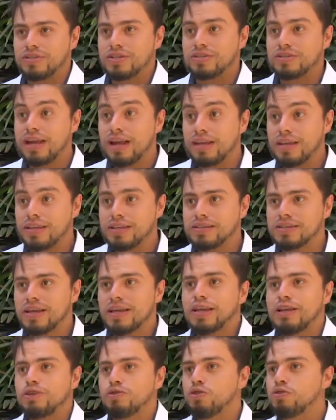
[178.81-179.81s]
detalles,
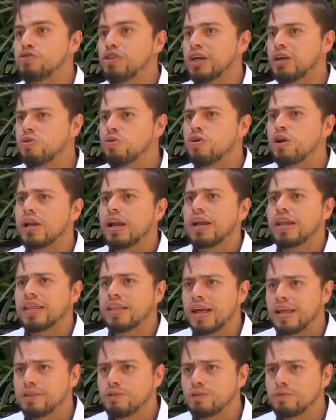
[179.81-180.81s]
no tengo
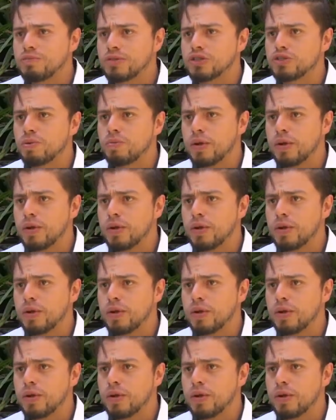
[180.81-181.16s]
claridad con mis